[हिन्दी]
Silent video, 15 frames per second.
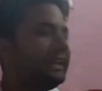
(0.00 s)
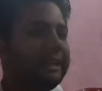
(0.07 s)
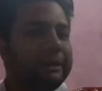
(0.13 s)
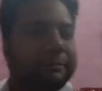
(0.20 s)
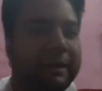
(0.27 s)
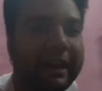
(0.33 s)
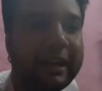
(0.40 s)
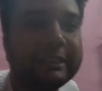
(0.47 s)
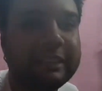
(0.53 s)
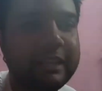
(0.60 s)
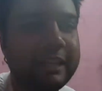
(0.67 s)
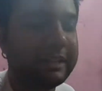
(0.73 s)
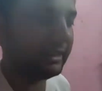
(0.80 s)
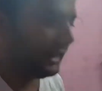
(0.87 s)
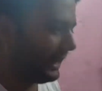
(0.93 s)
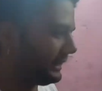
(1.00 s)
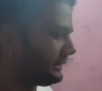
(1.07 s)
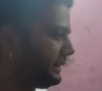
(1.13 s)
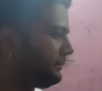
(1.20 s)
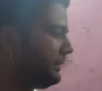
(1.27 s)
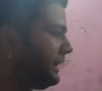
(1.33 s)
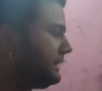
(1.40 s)
के लिए मैं आज लेकर आया
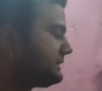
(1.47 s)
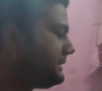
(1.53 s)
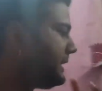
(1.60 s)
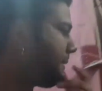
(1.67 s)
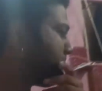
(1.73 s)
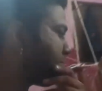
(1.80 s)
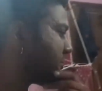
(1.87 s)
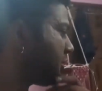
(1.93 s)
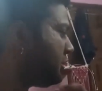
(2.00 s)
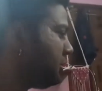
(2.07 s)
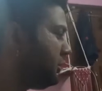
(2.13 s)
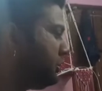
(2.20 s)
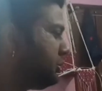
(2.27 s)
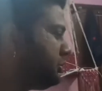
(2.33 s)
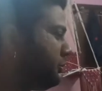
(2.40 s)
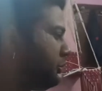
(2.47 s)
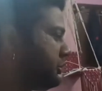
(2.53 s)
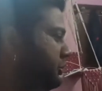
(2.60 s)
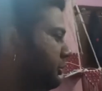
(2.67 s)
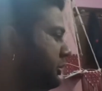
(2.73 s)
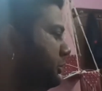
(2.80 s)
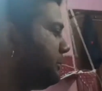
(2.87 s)
था वहाँ से
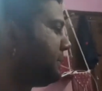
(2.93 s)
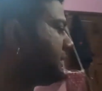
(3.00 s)
छोटे छोटे जो